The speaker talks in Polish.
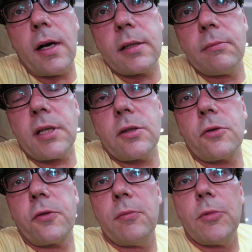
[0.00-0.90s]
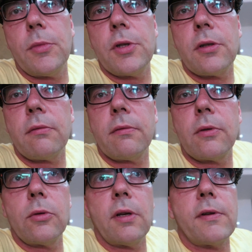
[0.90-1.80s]
A jestem teraz już w tym momencie
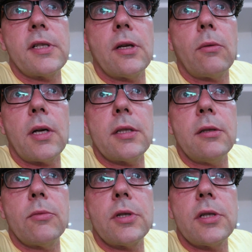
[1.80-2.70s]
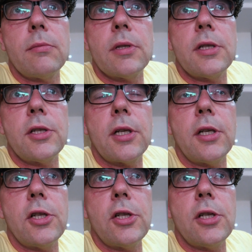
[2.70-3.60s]
tutaj w restauracji, muszę sobie zjeść
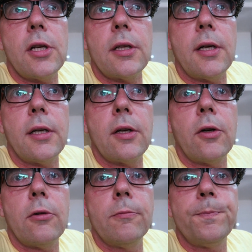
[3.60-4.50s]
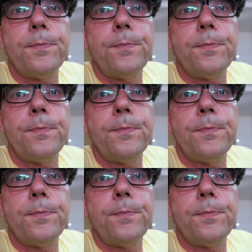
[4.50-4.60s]
jakieś śniadanko.